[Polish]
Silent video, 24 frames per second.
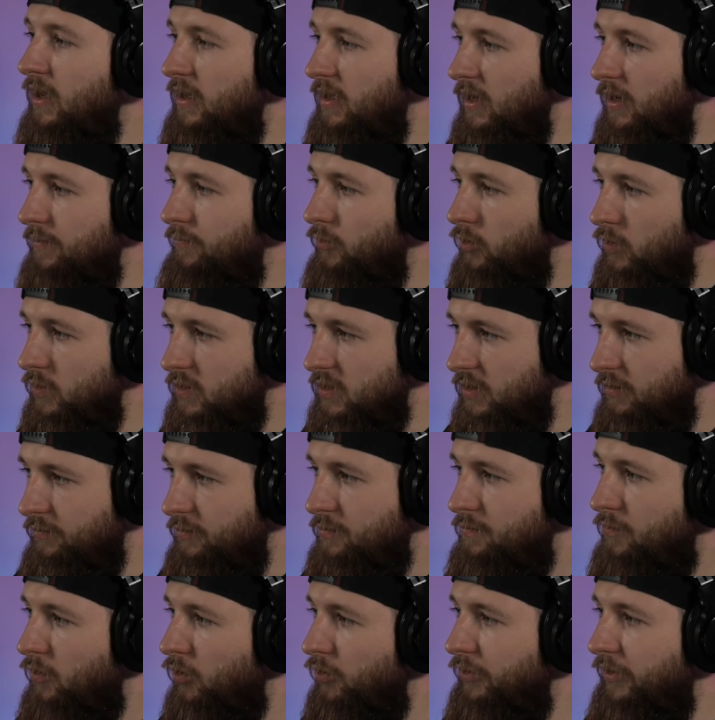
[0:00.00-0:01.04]
ja wchodzę
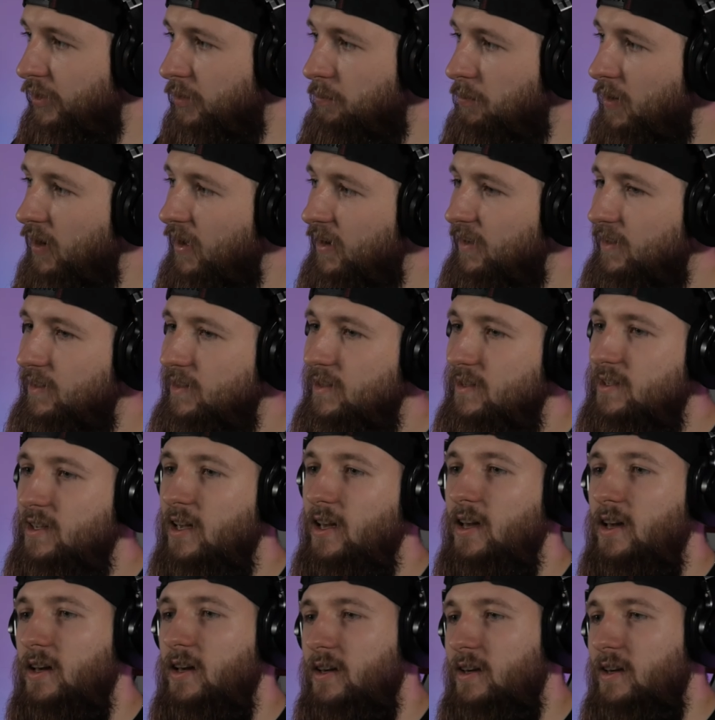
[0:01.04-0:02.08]
w folder plugins
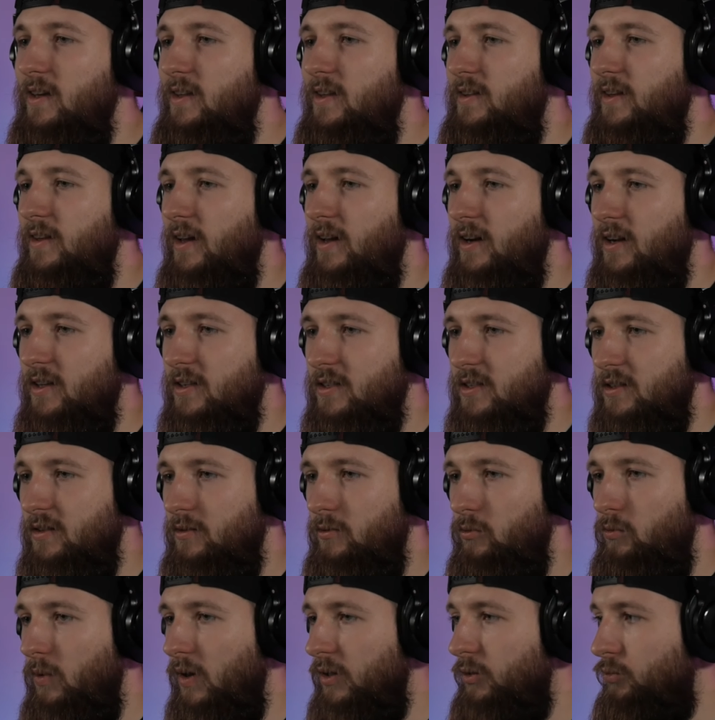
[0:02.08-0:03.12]
i teraz
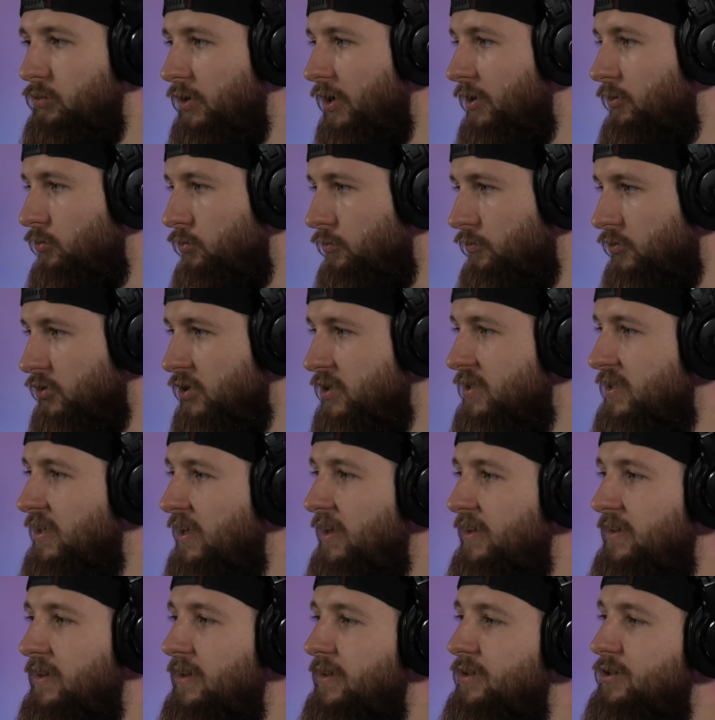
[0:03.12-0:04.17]
ładuję tu wszystkie
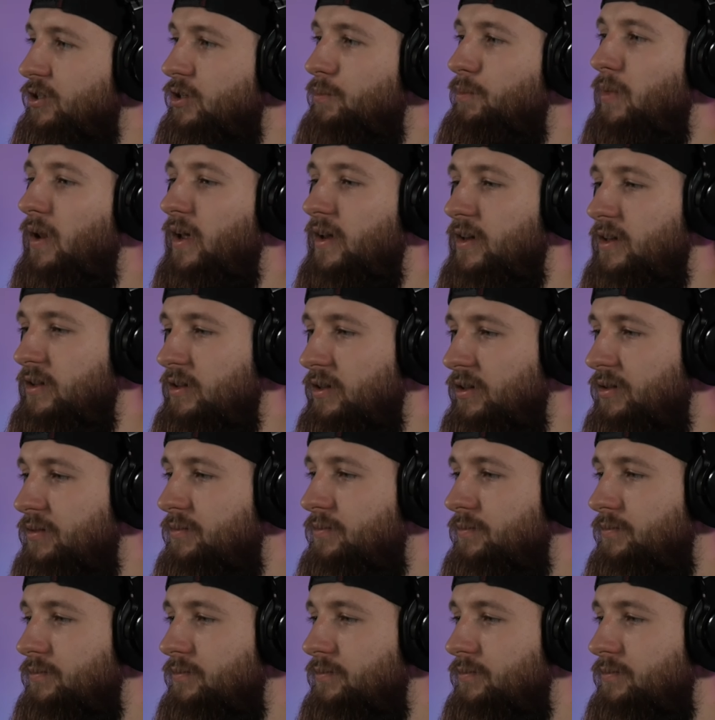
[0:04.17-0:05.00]
te trzy pluginy.